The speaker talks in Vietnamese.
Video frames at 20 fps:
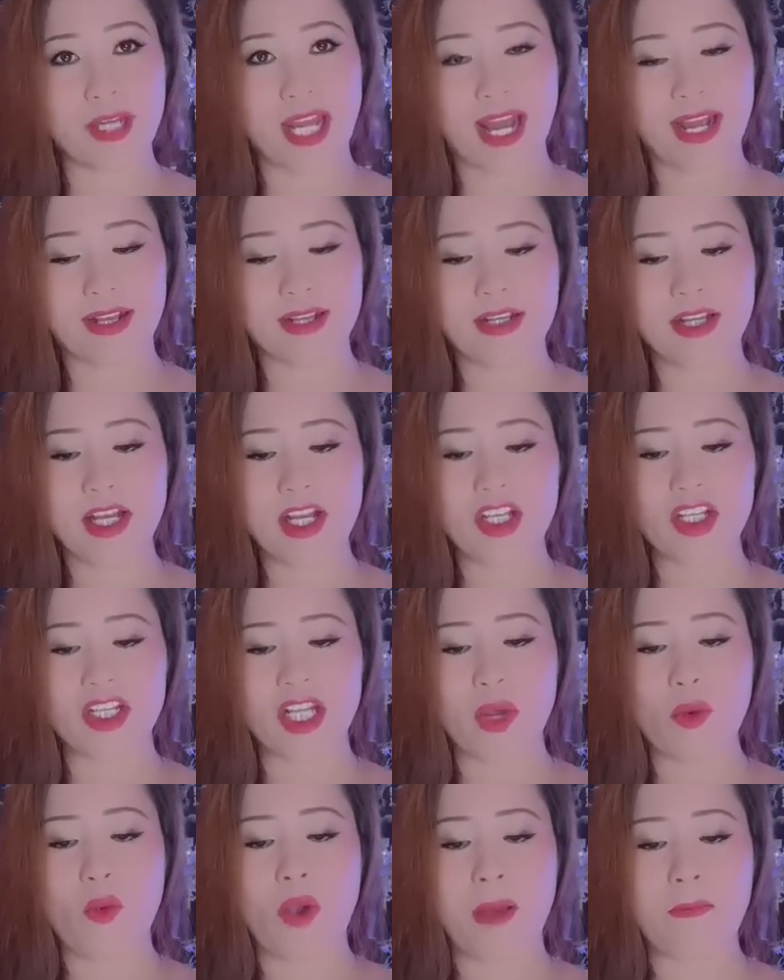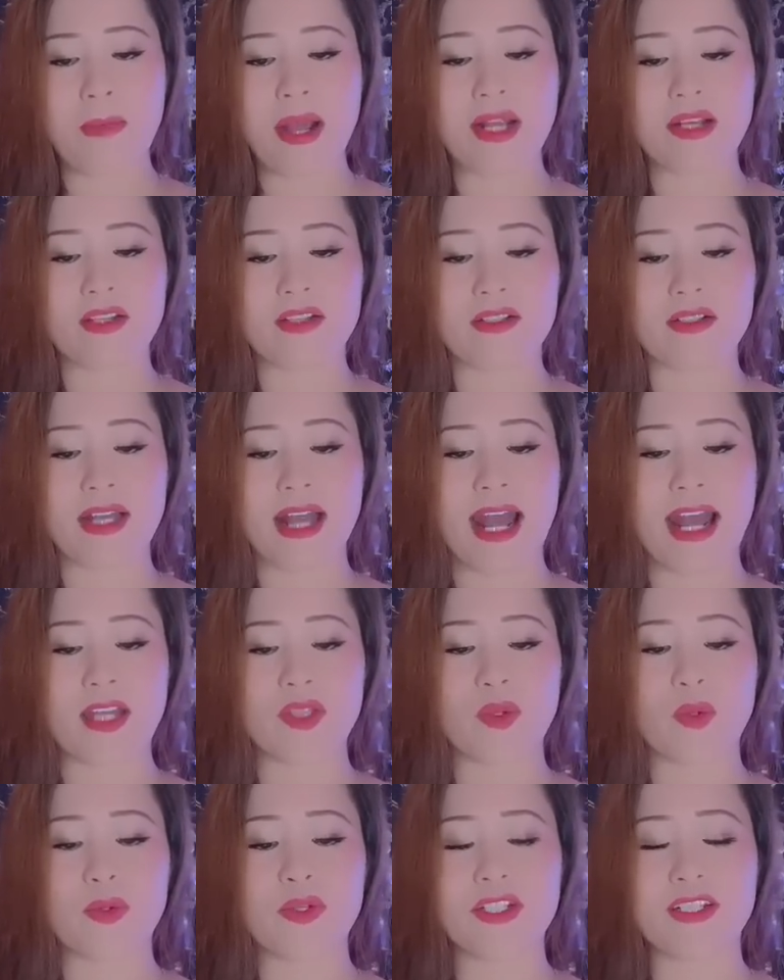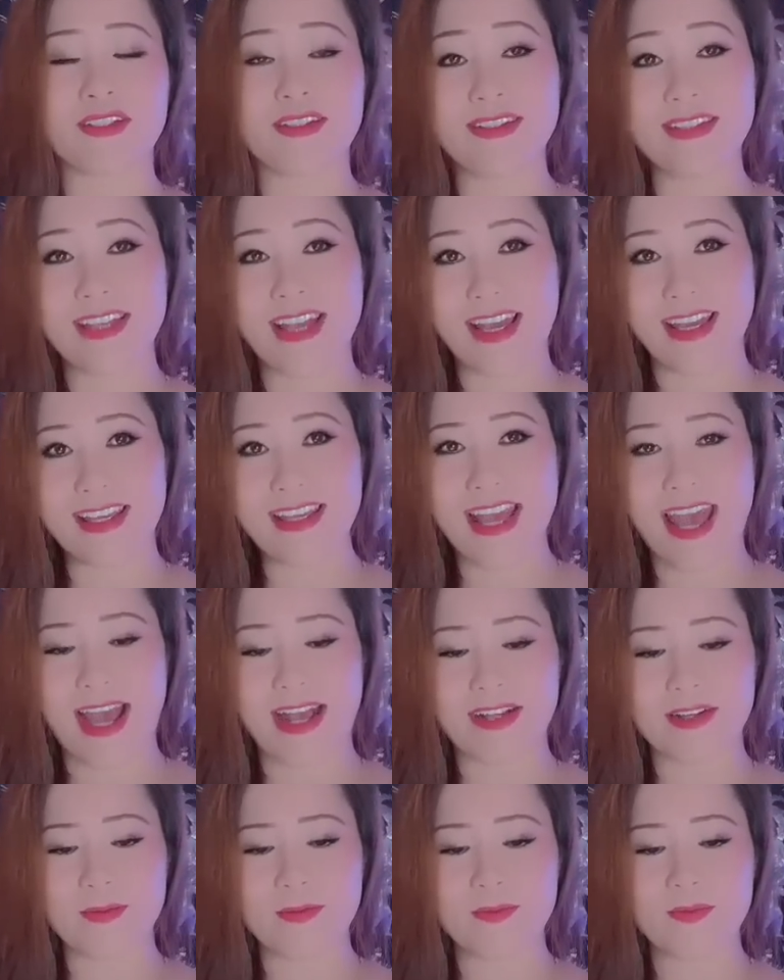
trặc sẽ qua mắt được hai thủ trưởng dễ dàng.